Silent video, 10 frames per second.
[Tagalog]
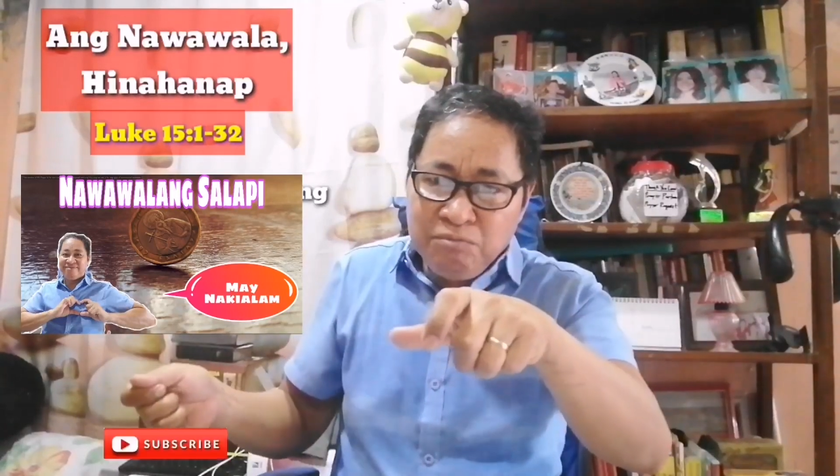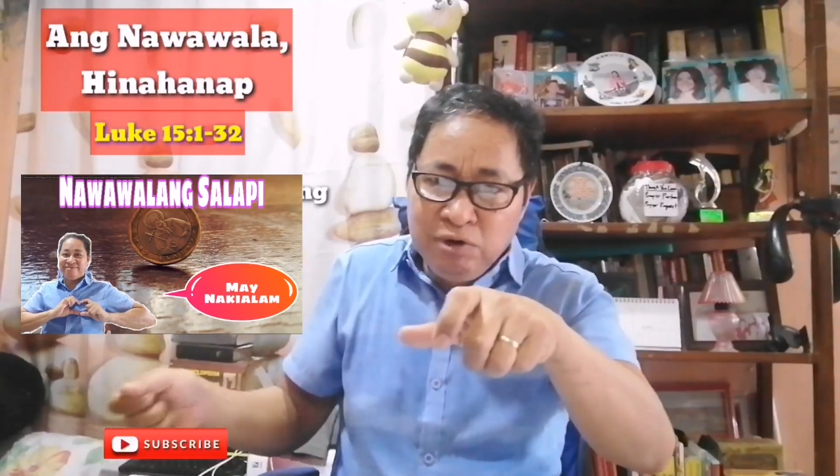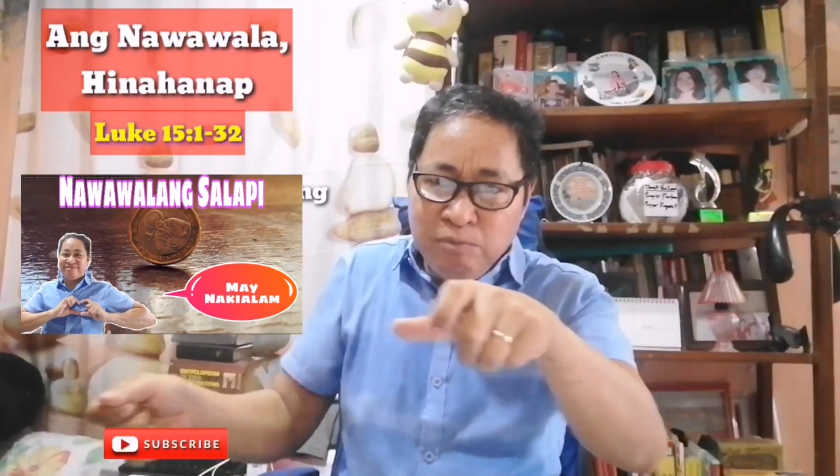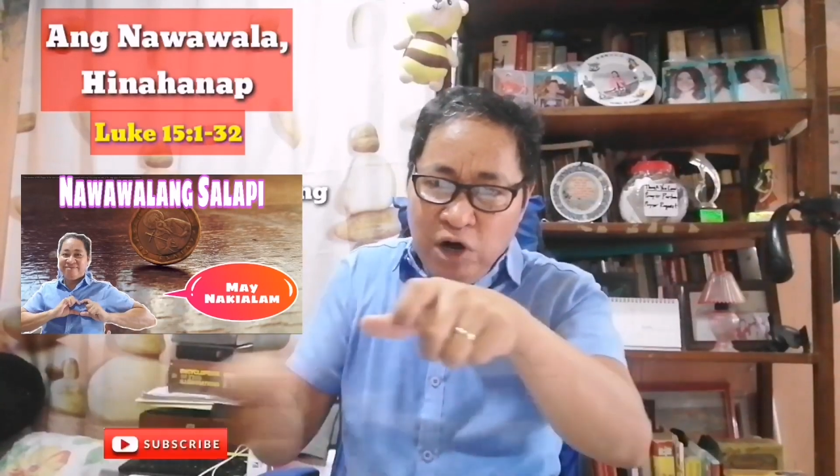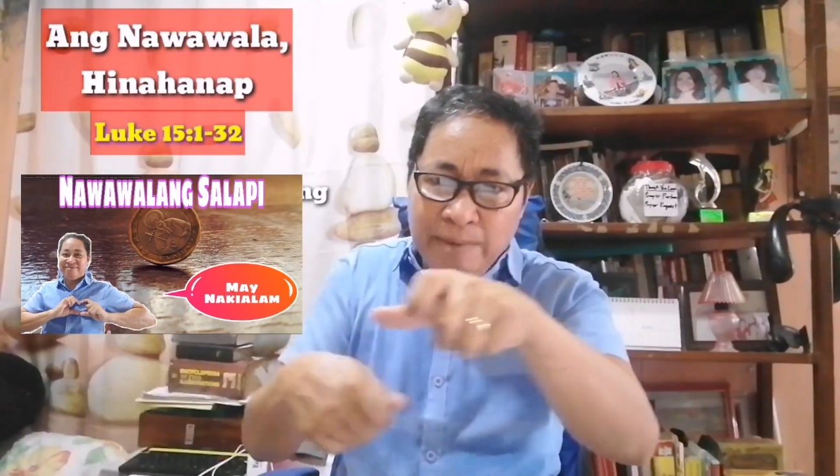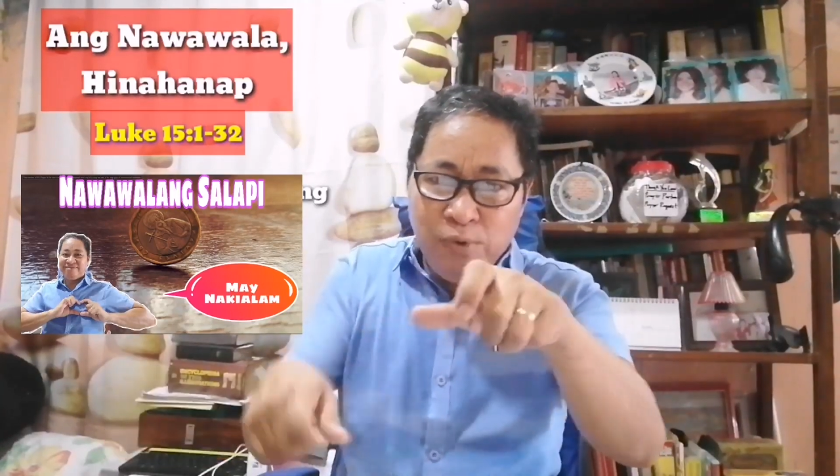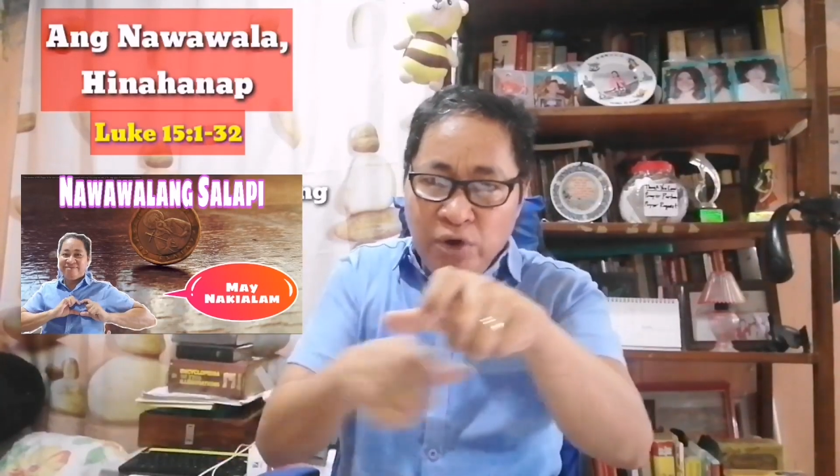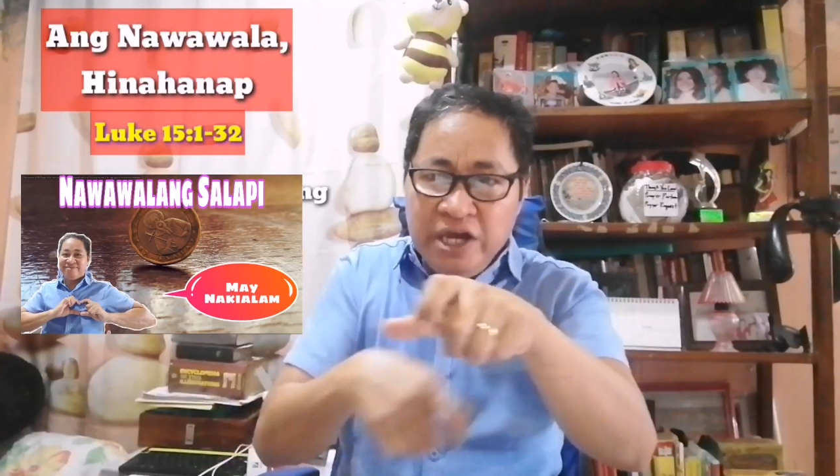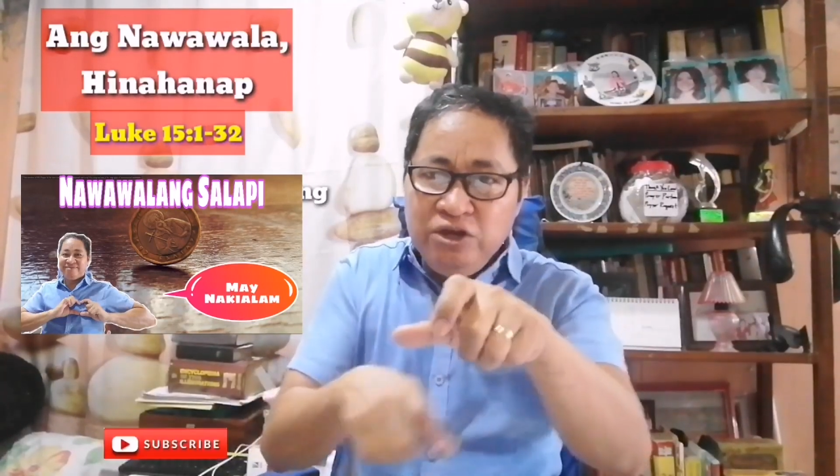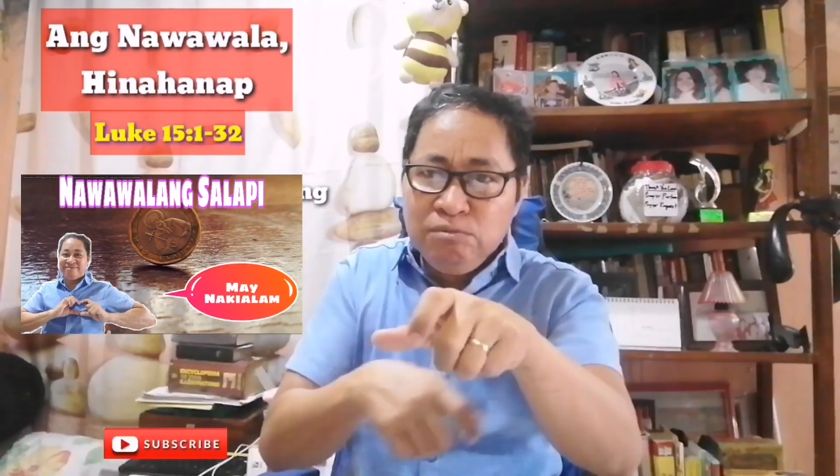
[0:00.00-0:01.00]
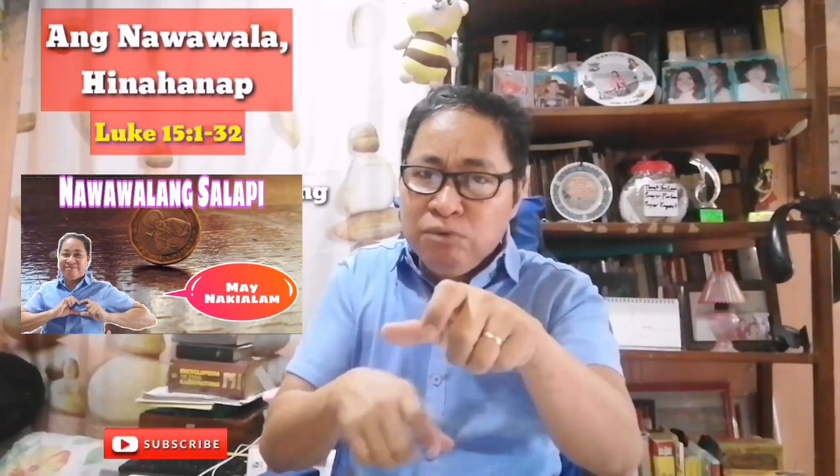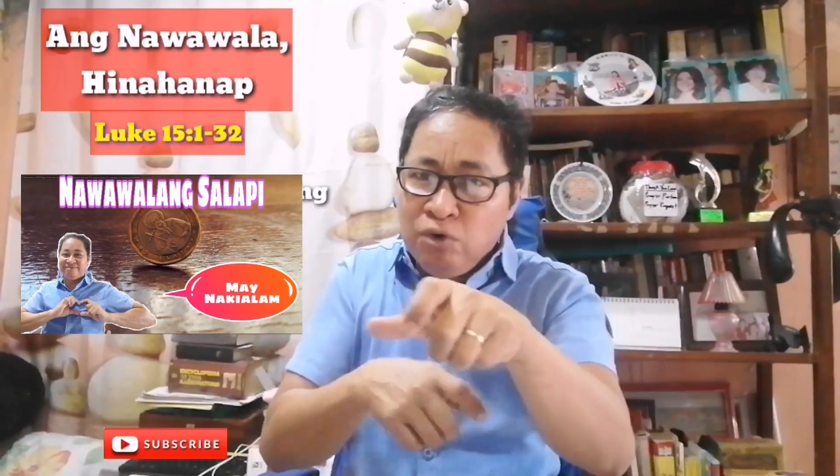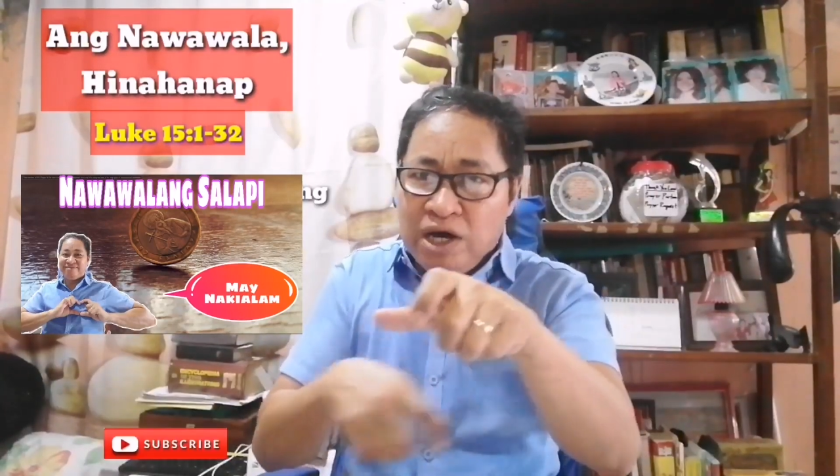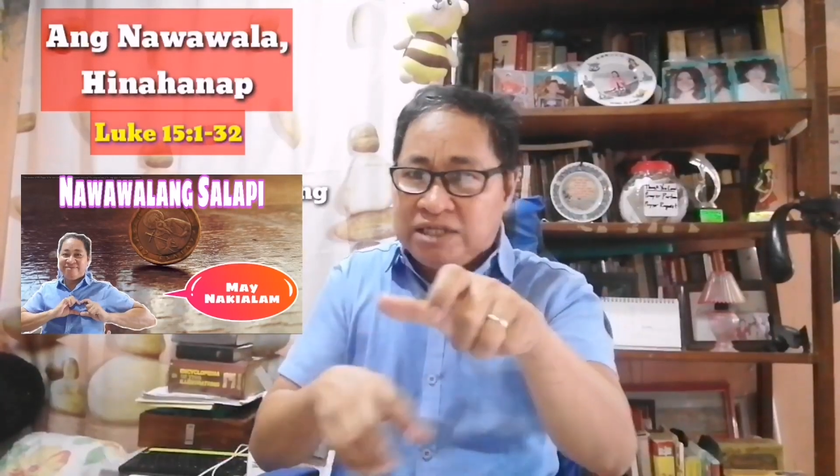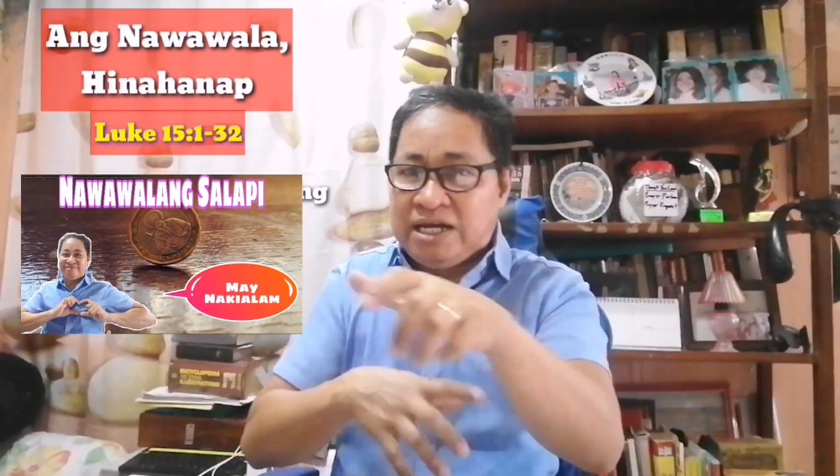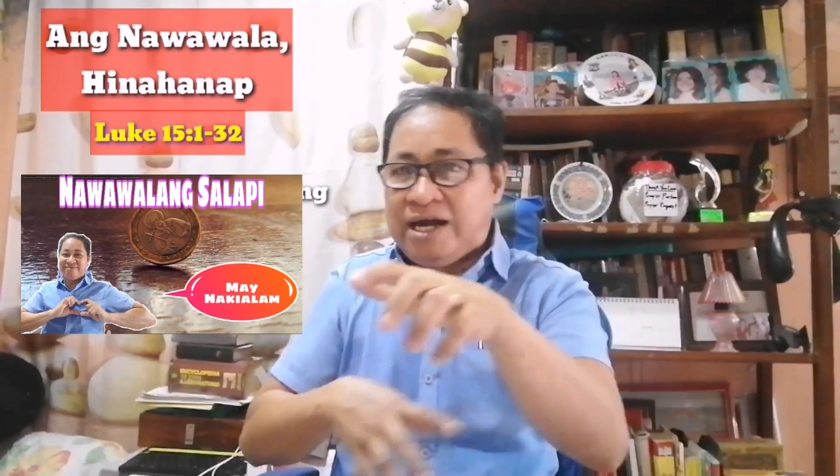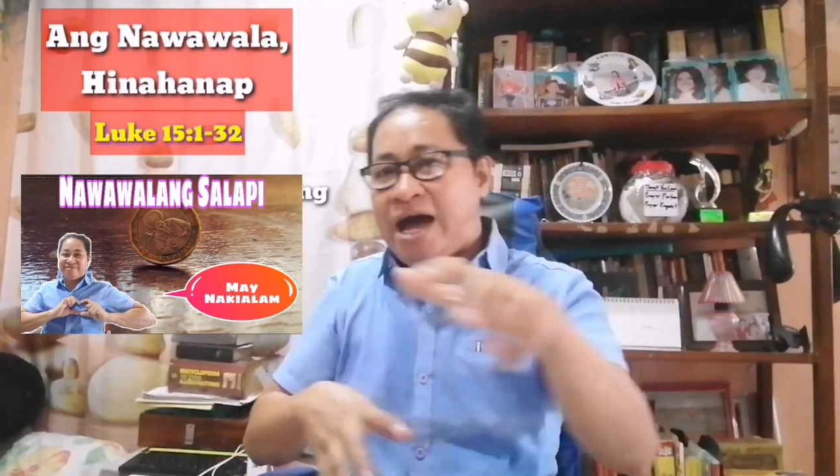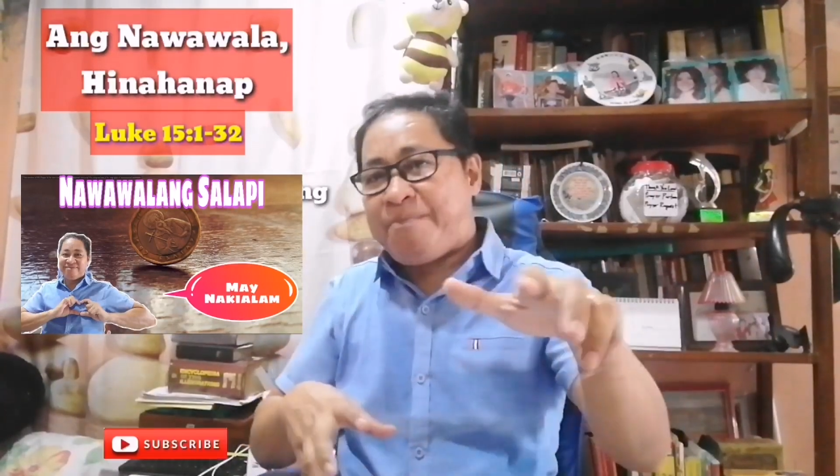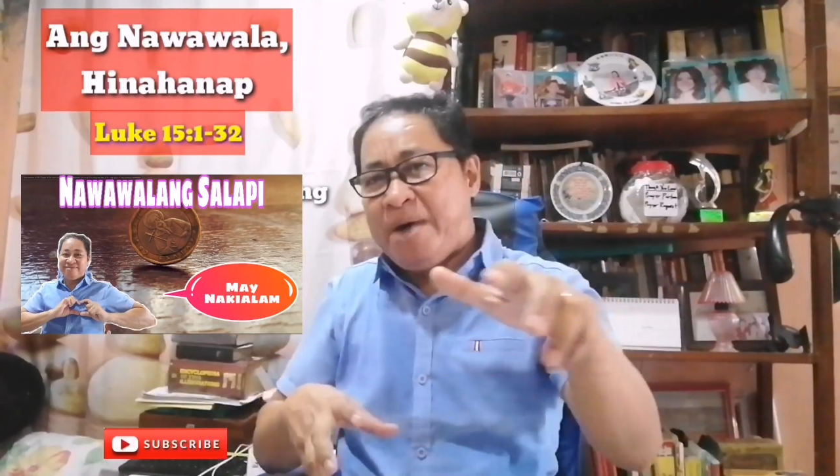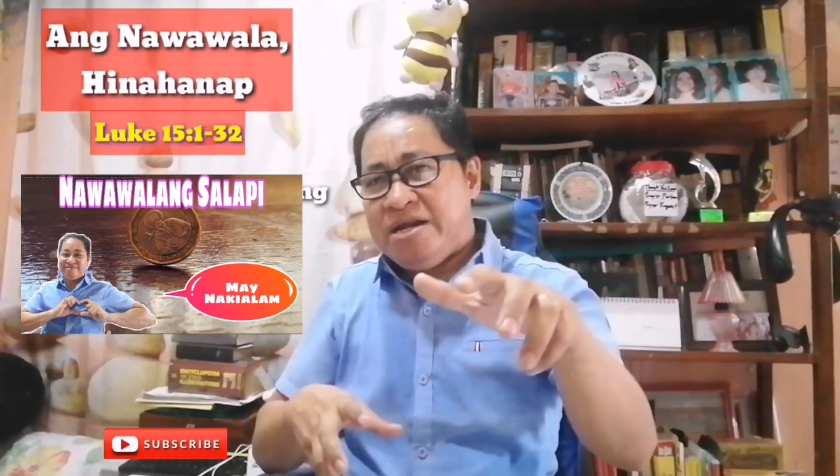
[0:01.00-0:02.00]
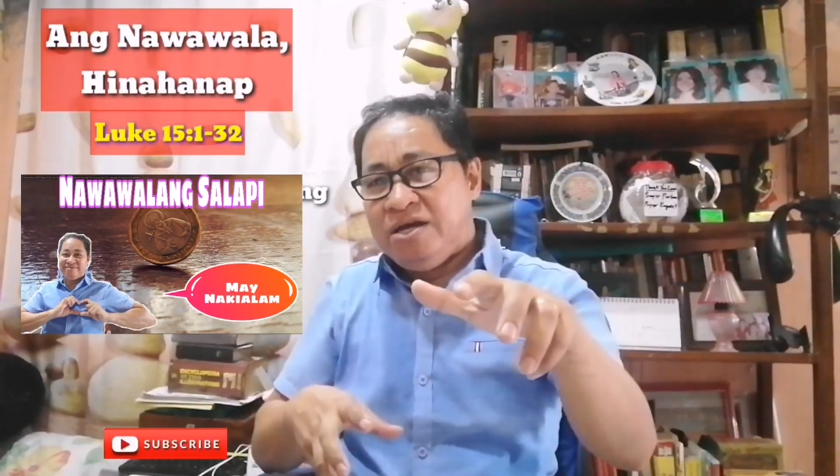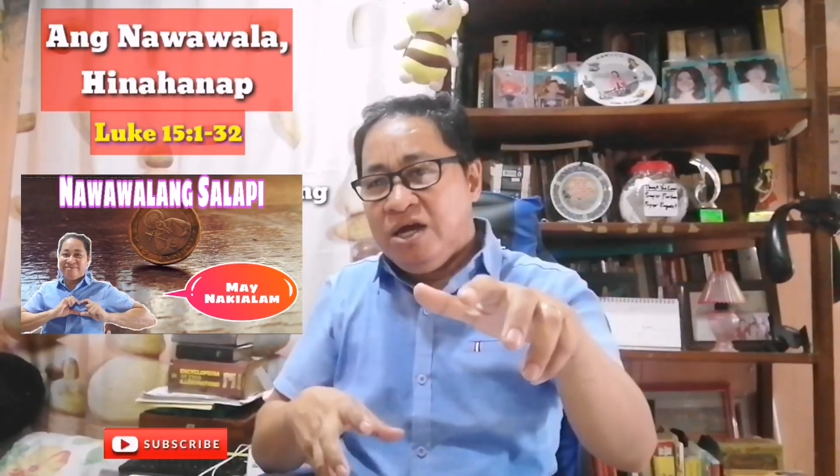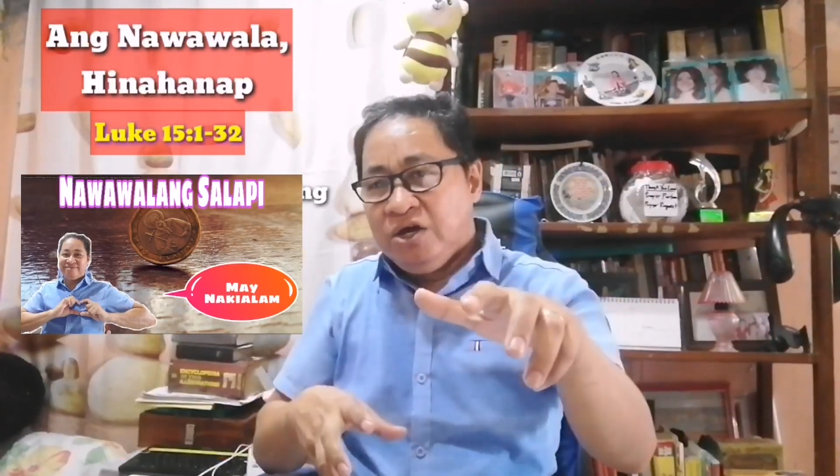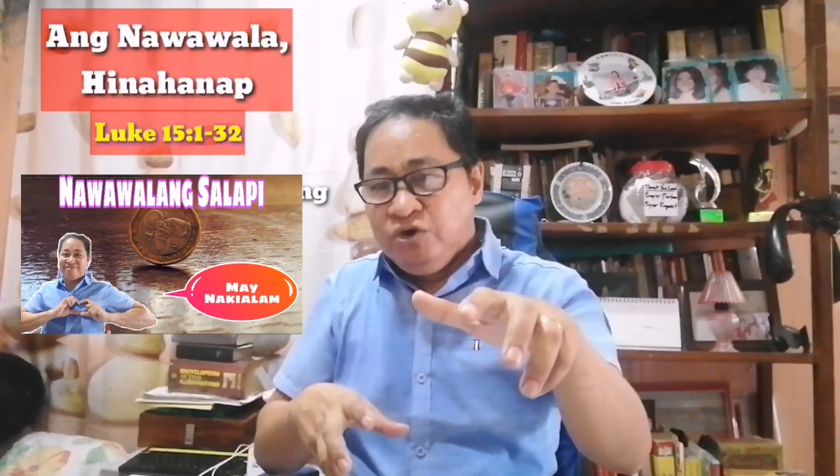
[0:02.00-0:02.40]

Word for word: Bubulabugin yung buong kasangkapan,